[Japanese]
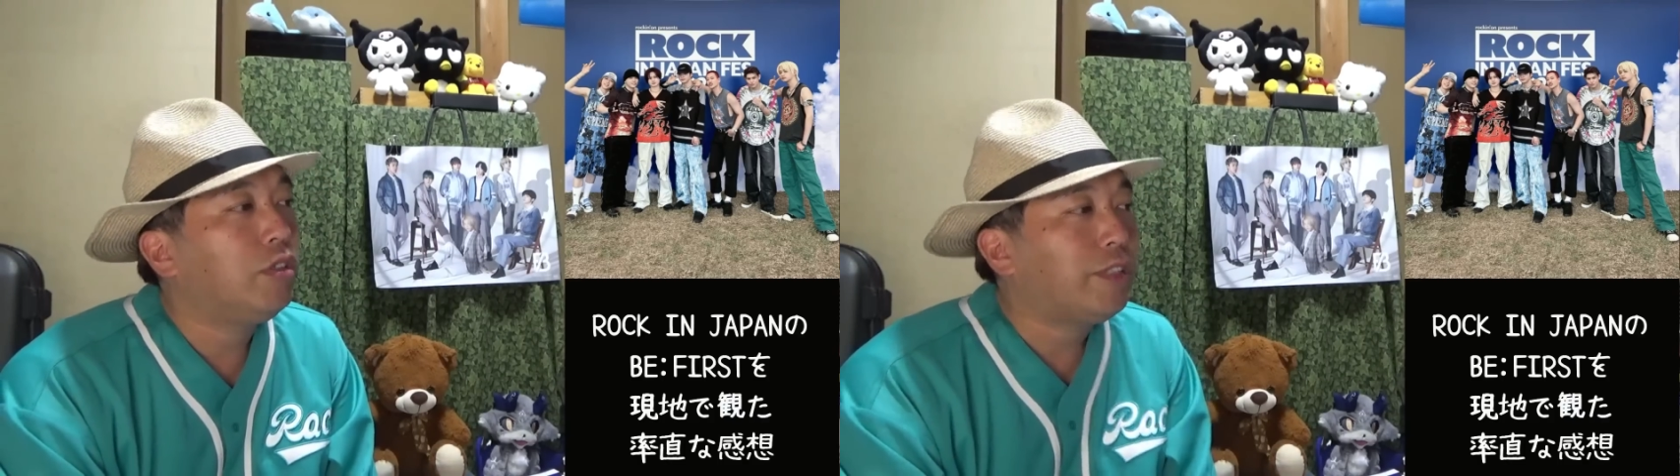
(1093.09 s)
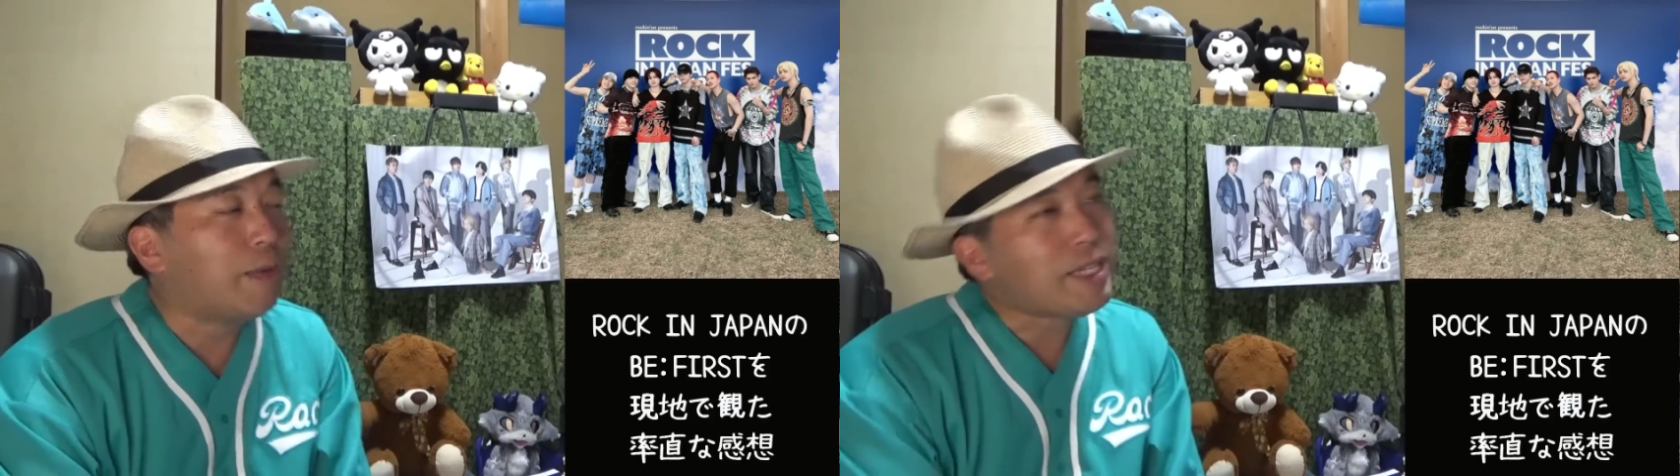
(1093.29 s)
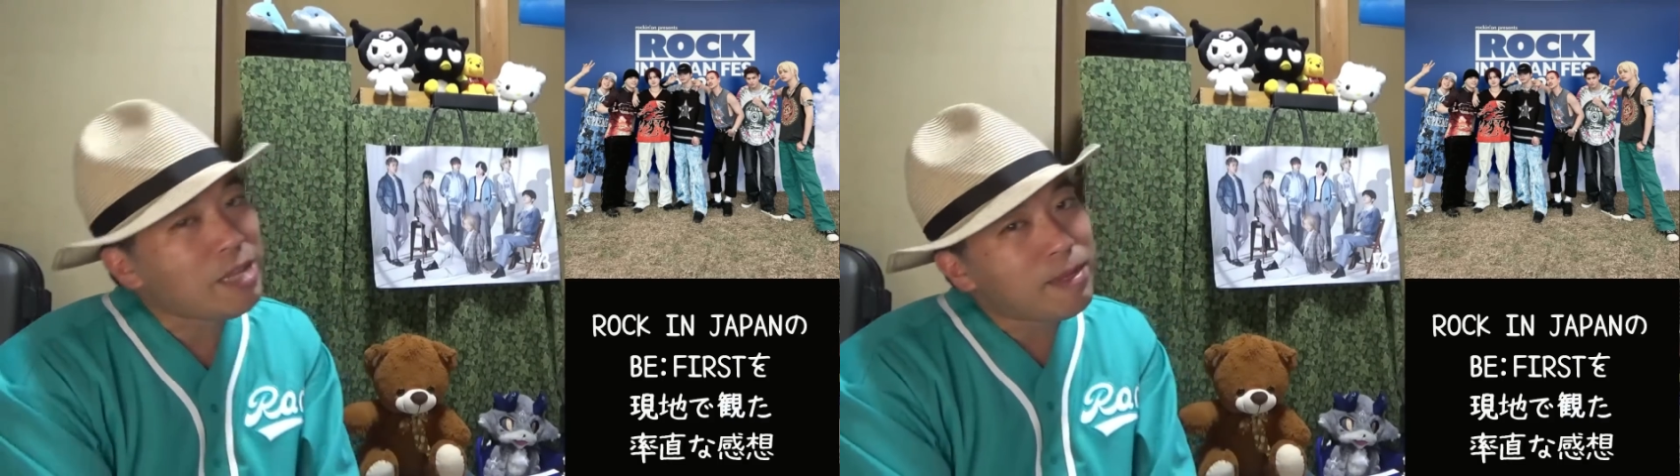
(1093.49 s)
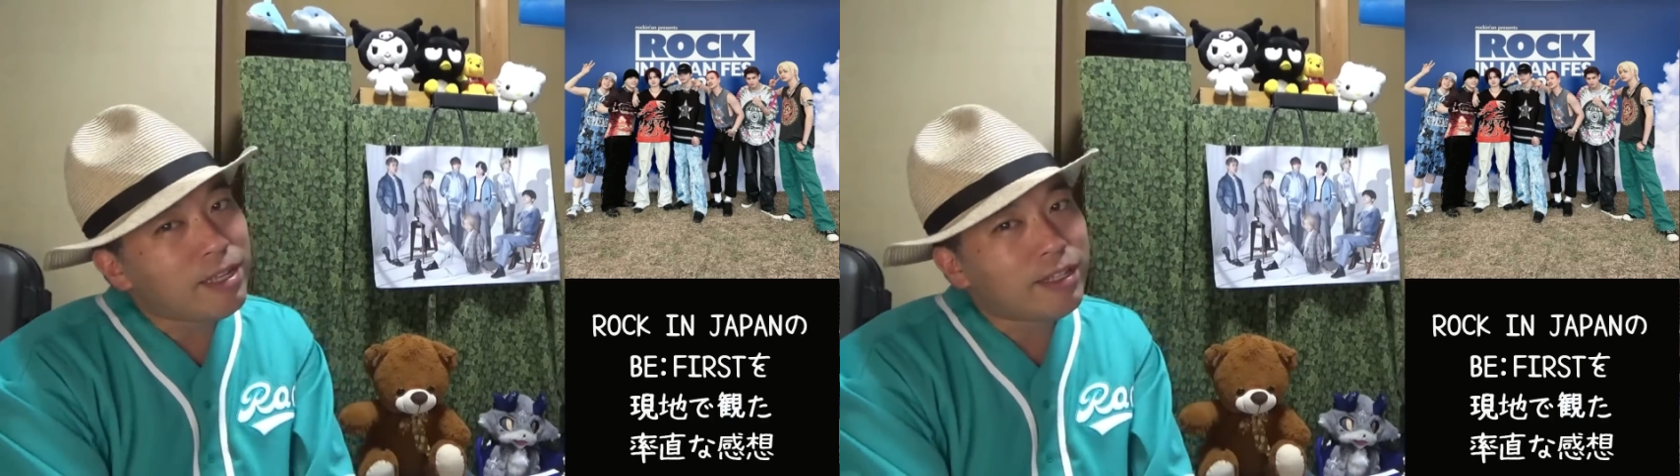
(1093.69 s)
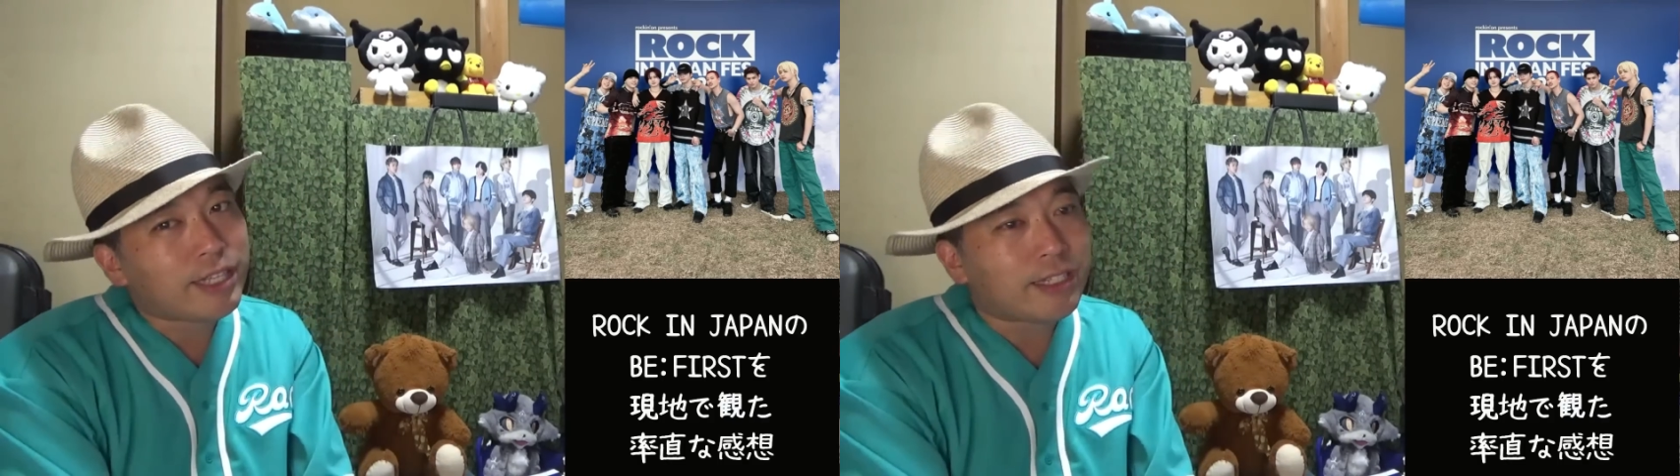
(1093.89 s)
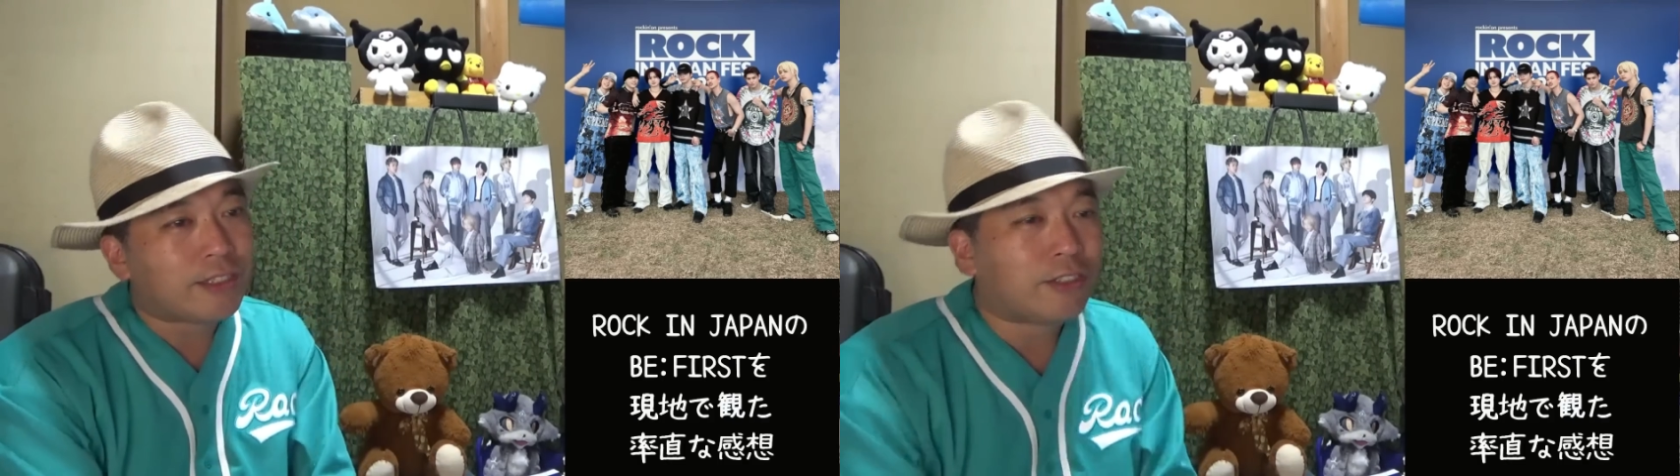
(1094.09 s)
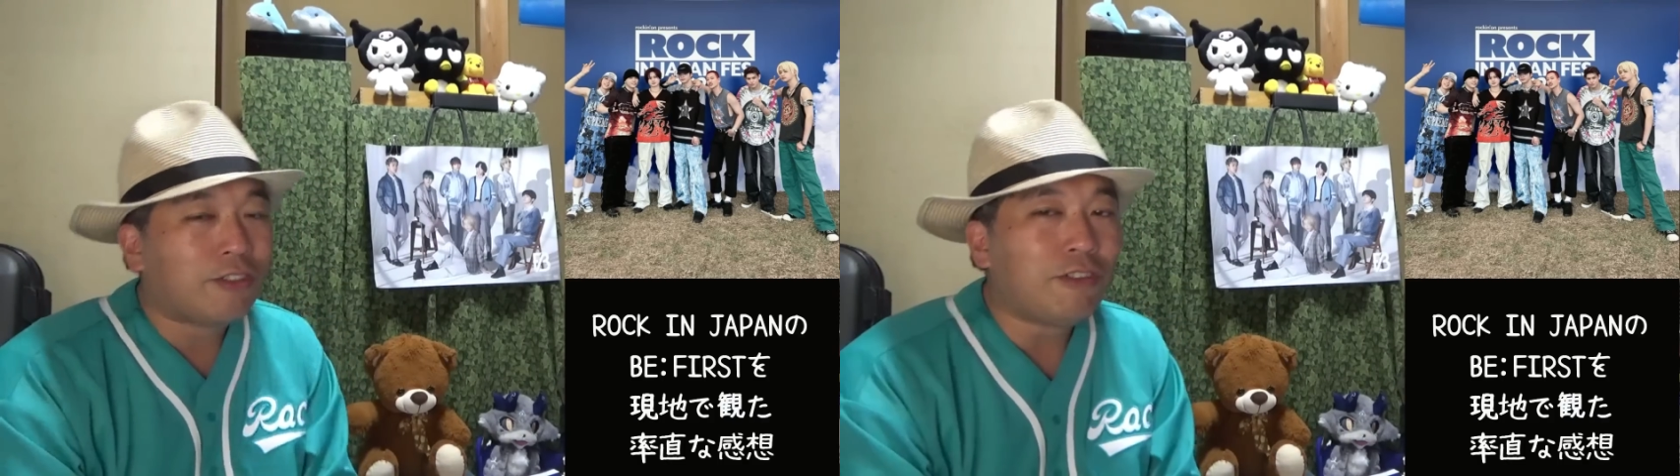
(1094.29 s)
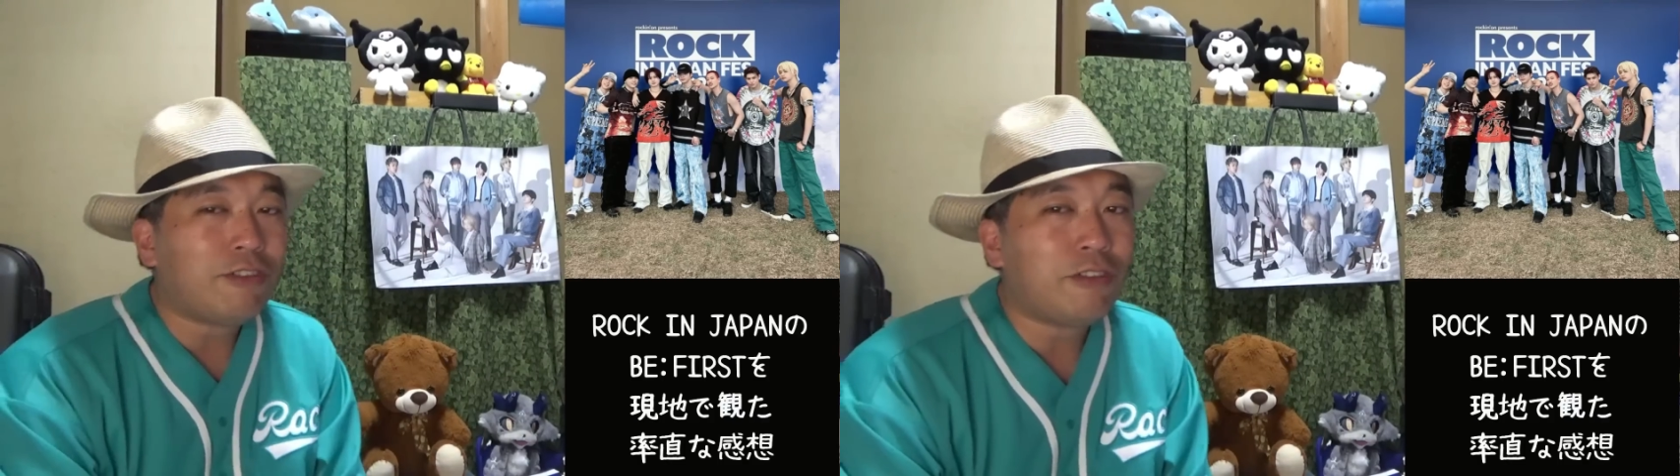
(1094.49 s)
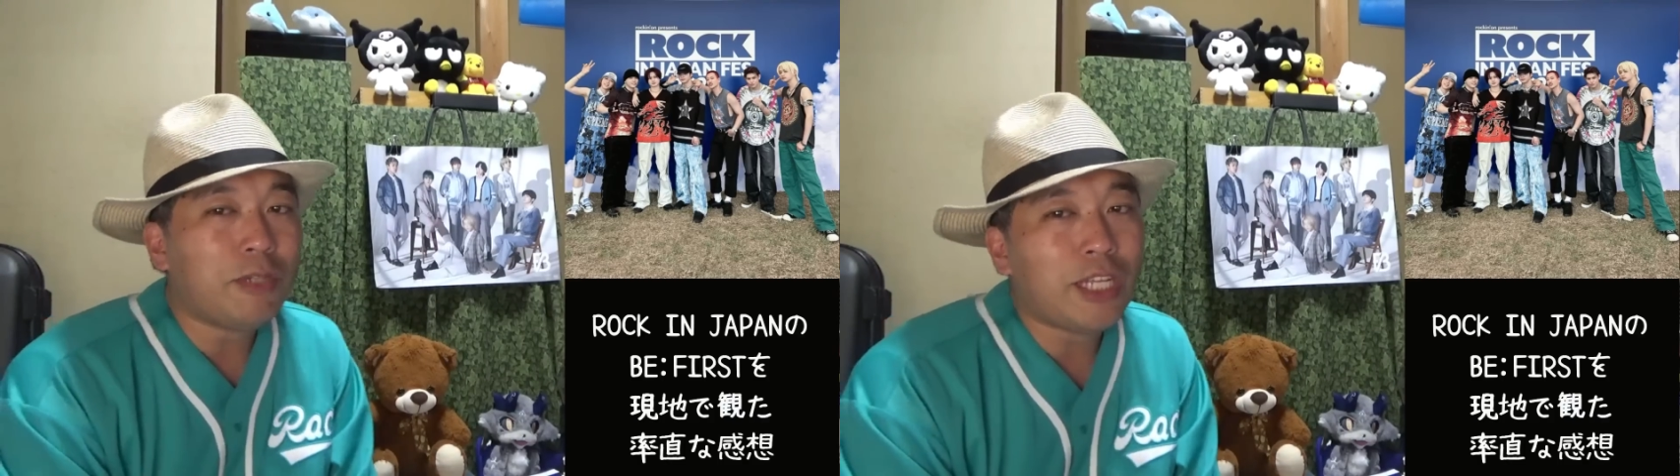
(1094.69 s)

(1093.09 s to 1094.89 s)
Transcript: たまたま雑誌と見